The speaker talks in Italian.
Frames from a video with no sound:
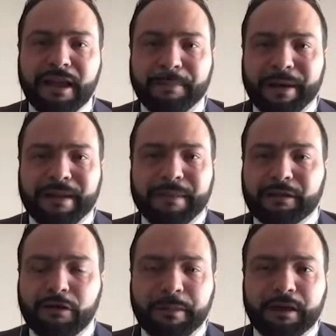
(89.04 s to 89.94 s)
del
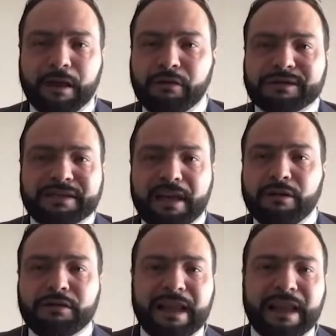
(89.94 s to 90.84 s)
Parlamento europeo e del
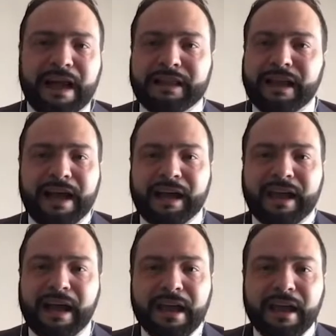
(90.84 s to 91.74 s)
Consiglio,
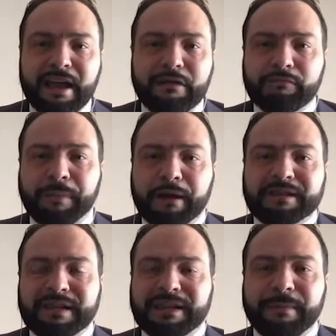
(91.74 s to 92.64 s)
neanche in un paio
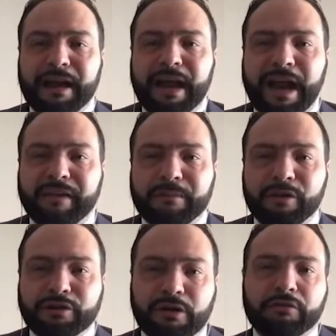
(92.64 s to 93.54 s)
di settimane
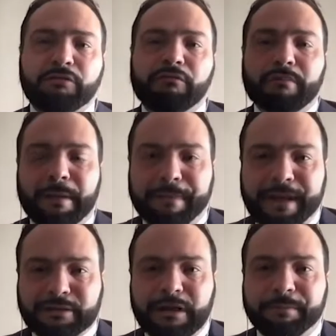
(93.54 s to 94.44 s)
avremmo risolto un bel
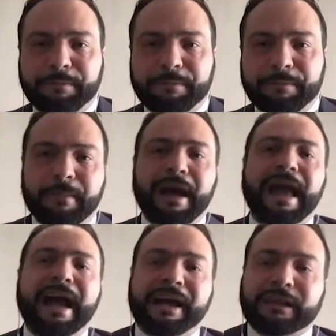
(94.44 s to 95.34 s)
pezzo del problema
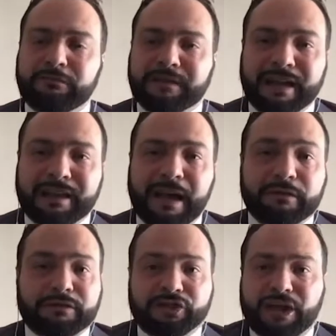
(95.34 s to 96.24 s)
e anche sul
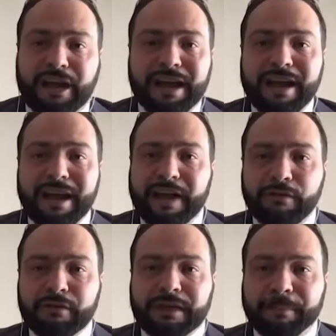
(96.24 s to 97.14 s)
trattato, se c'era la
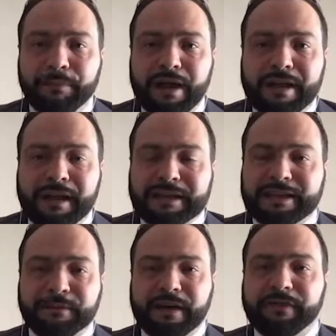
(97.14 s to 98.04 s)
volontà politica,
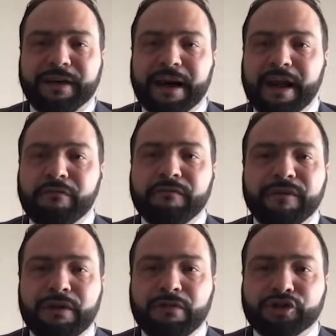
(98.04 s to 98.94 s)
si poteva fare
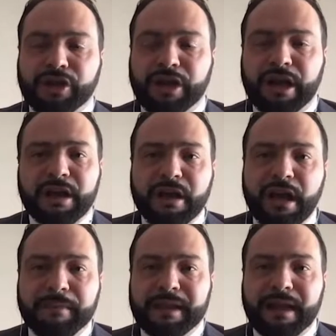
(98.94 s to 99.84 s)
un veloce
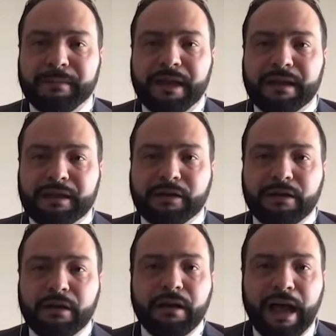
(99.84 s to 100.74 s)

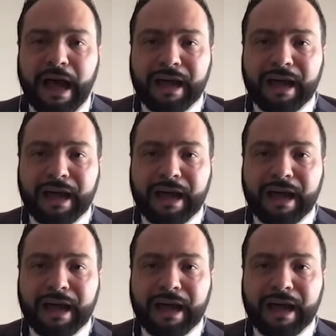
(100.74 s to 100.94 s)
emendamento